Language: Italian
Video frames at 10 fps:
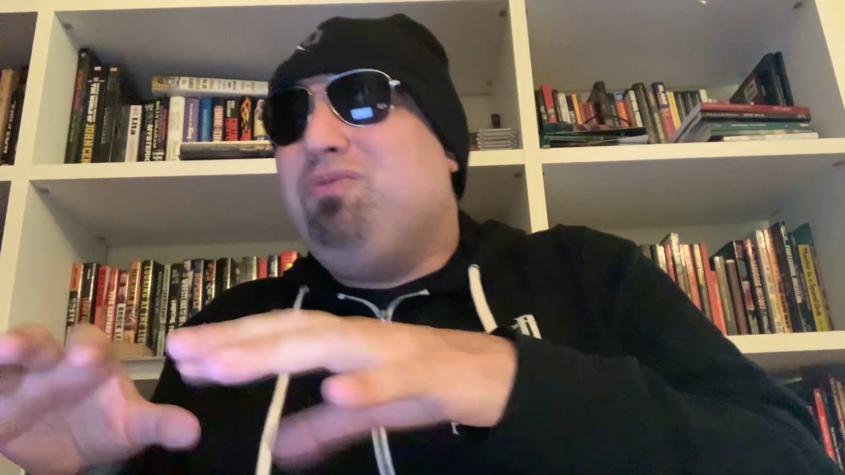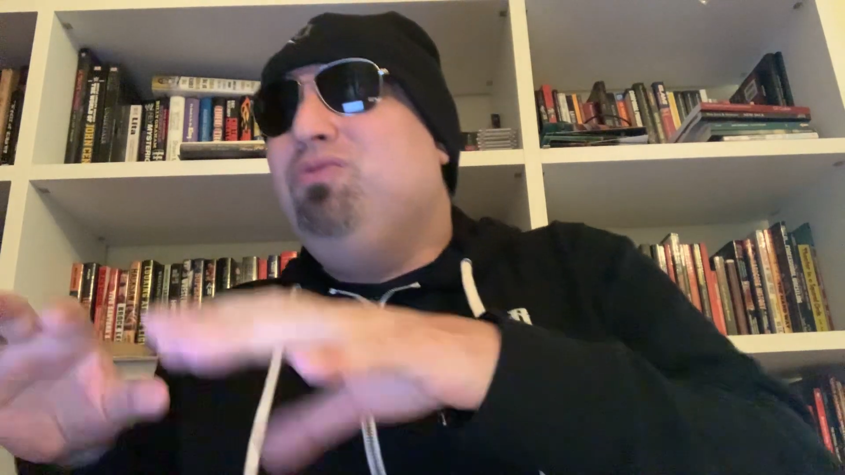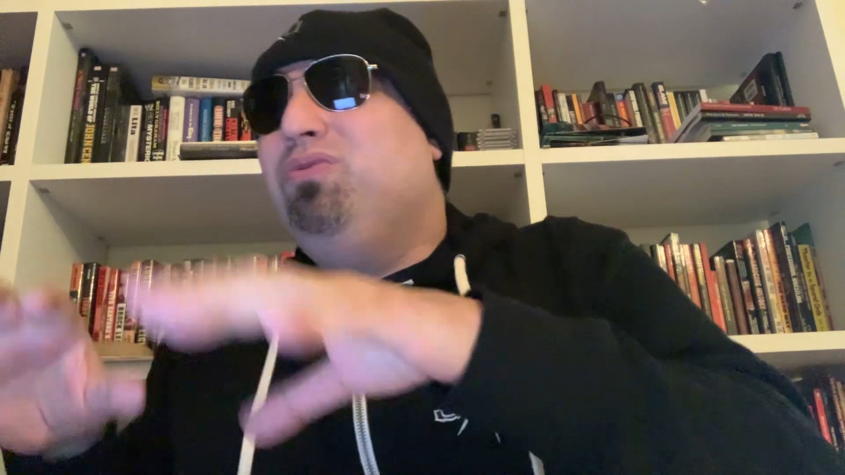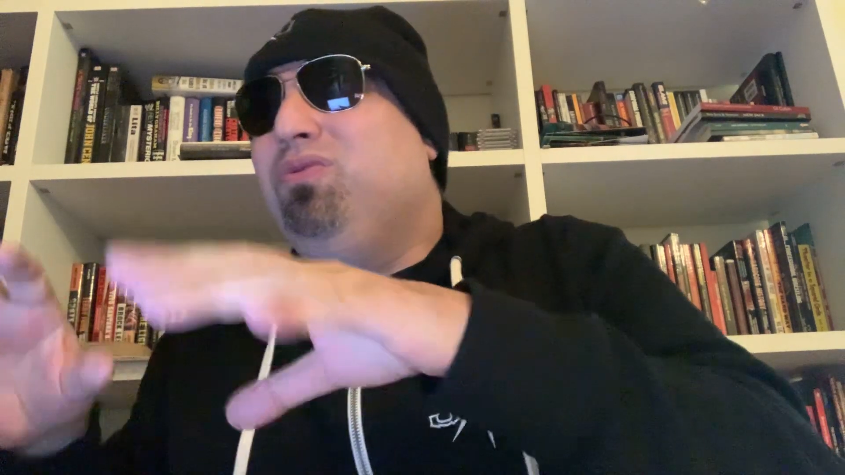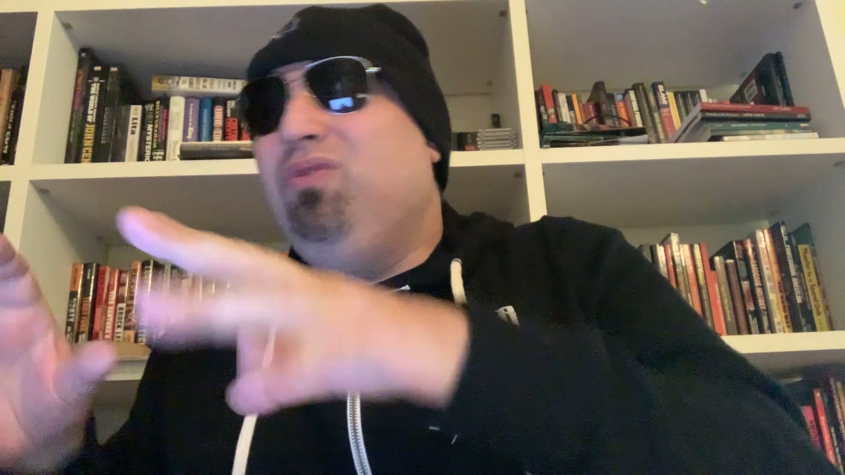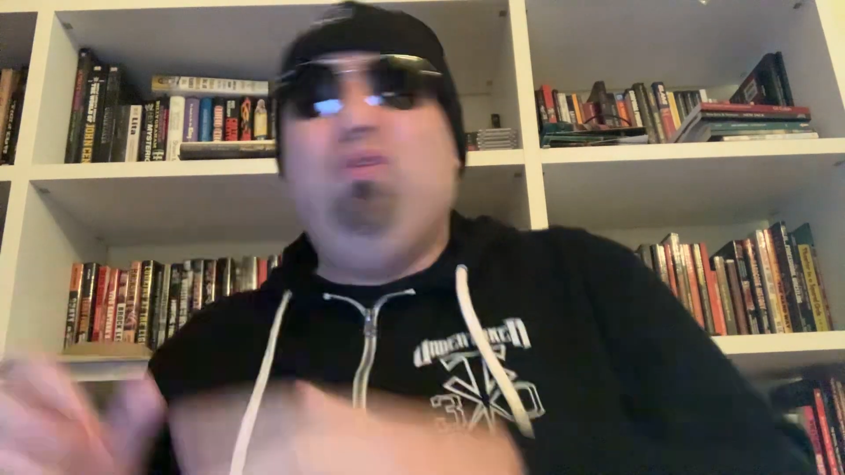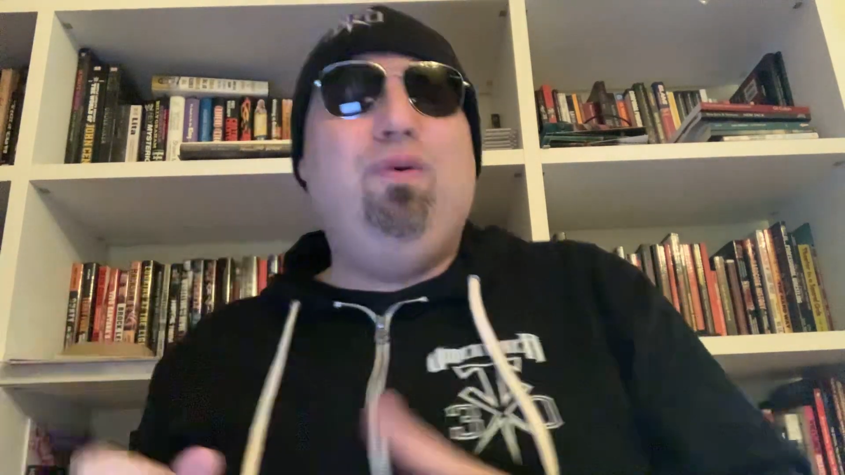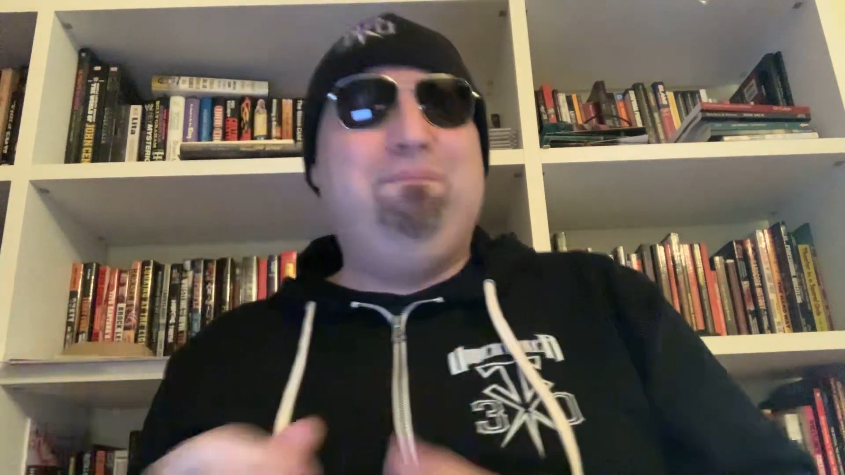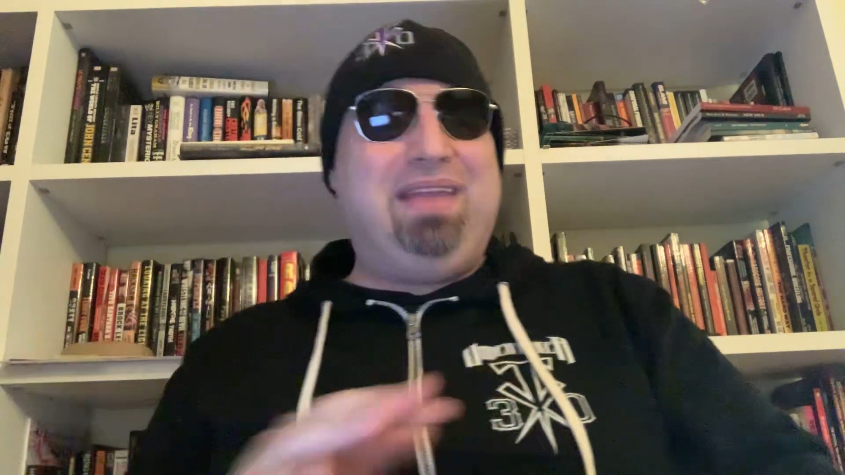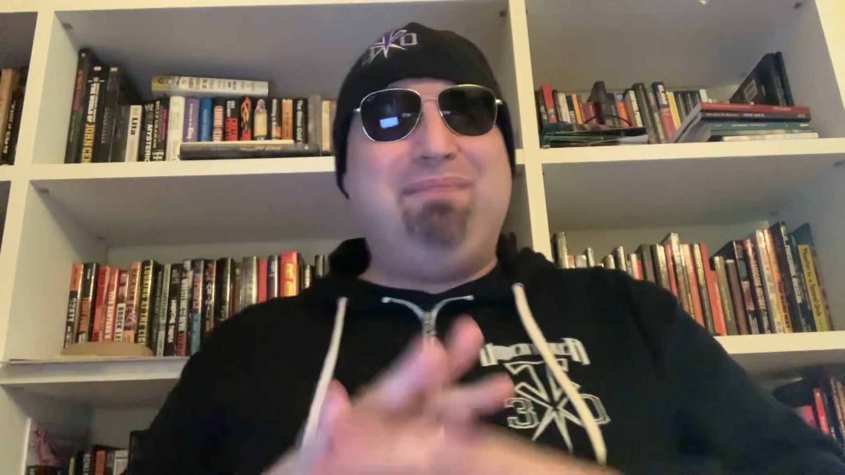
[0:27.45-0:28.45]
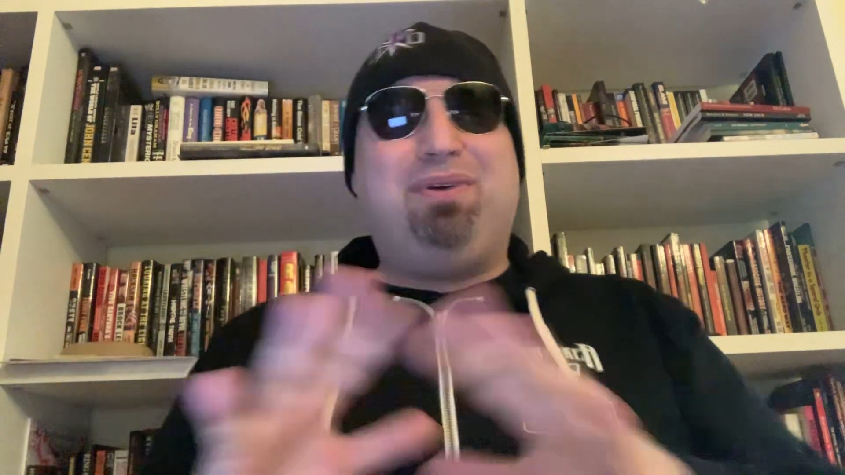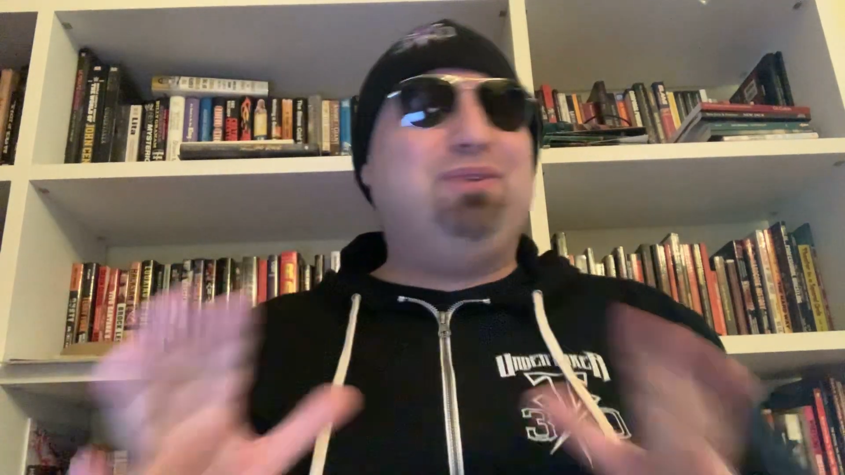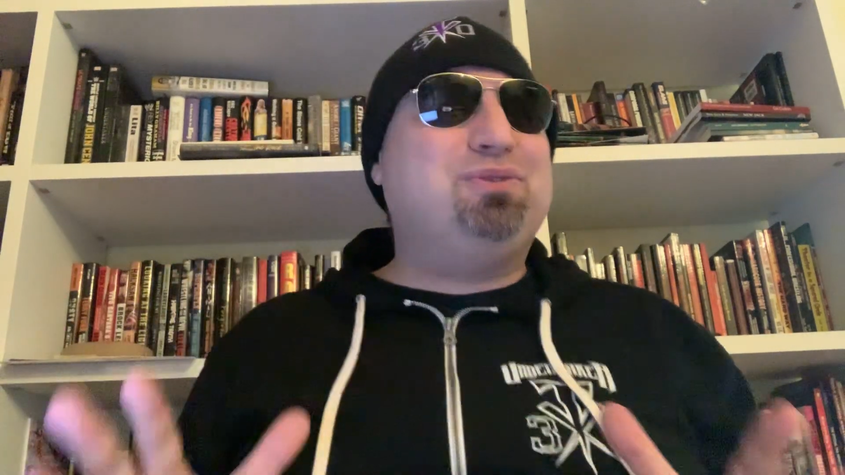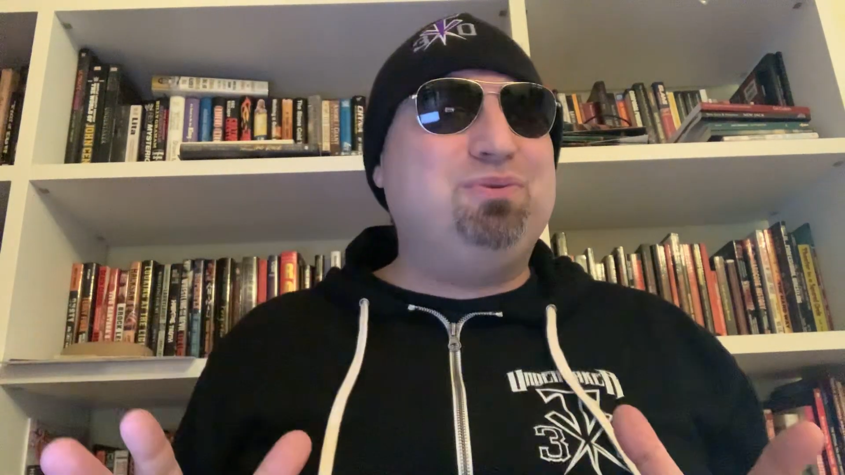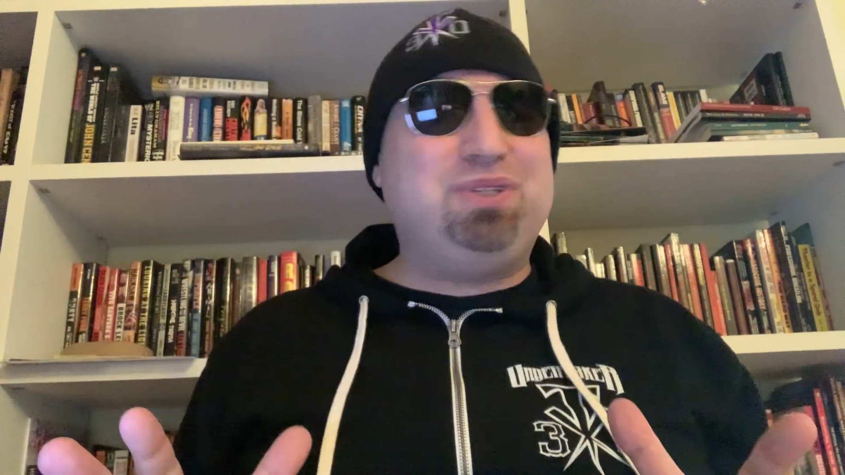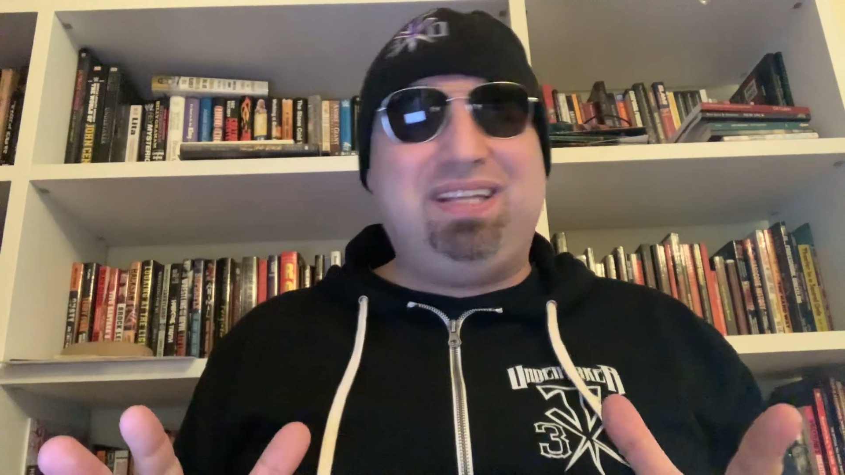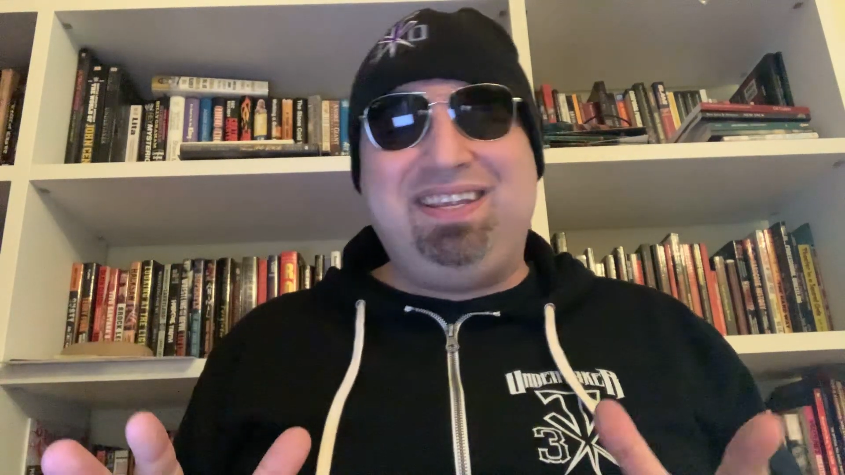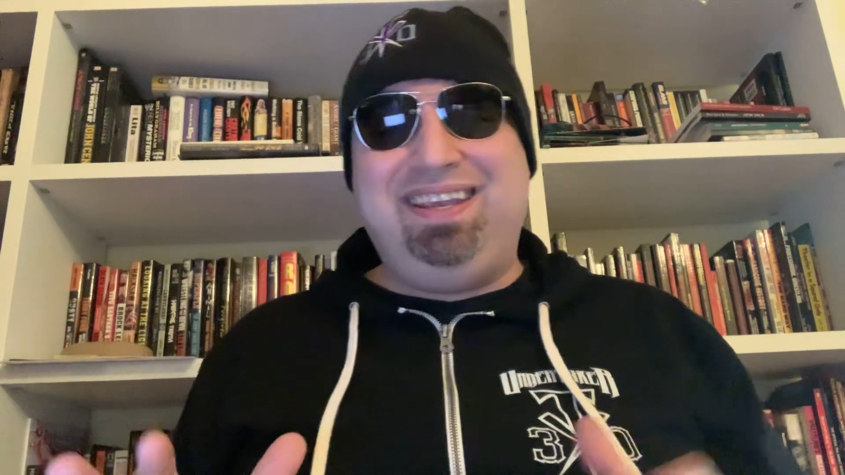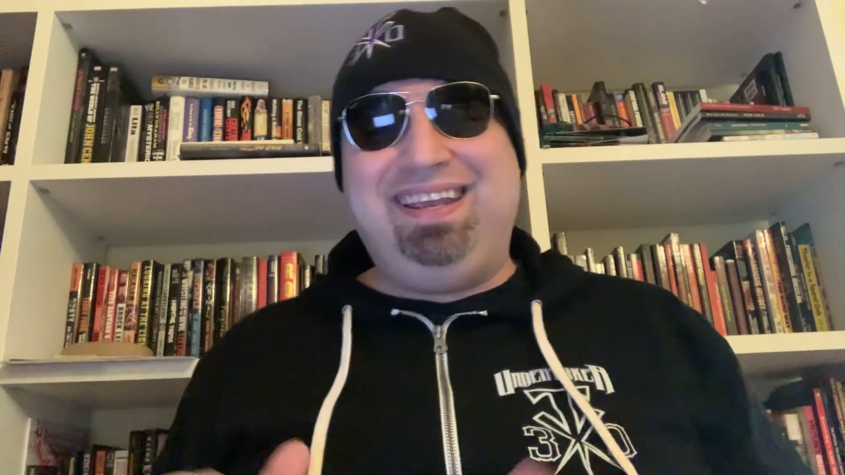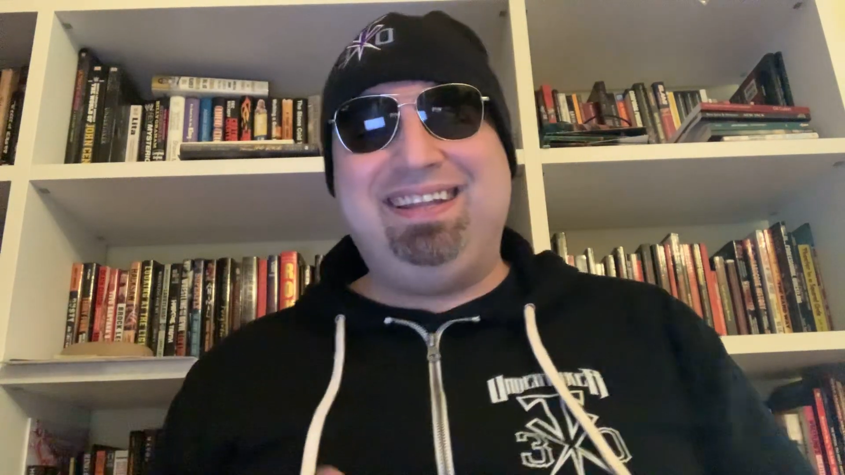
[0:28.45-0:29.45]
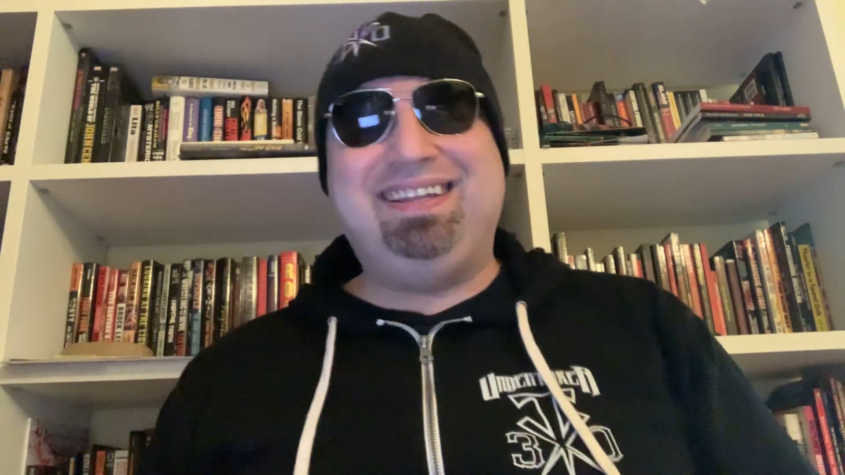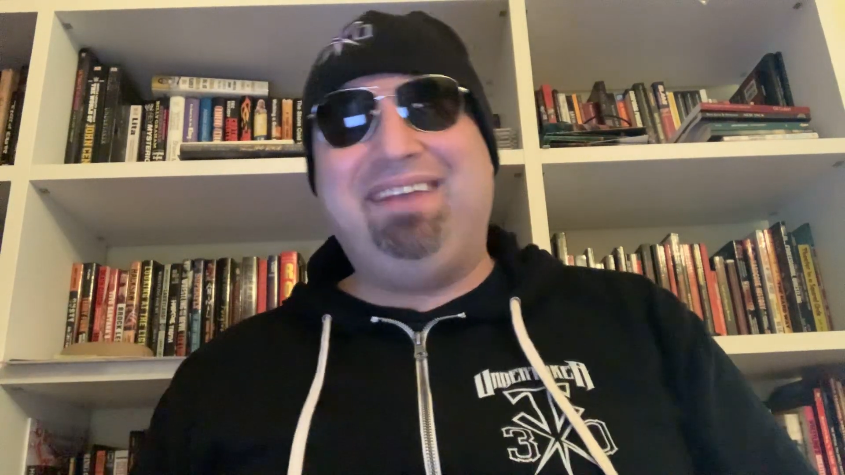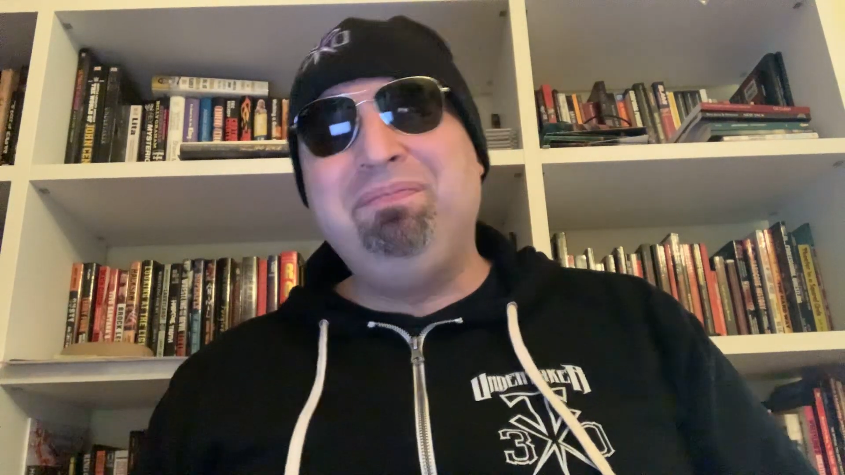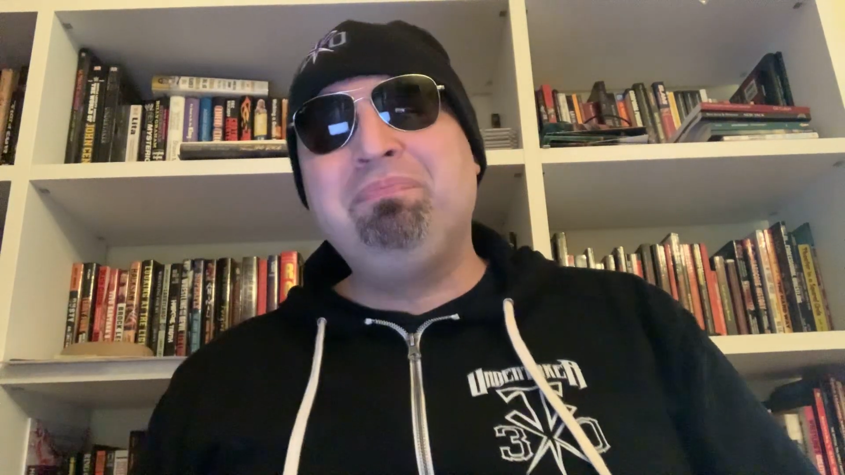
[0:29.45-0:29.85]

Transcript: uh, uh, uh e poi non succede niente.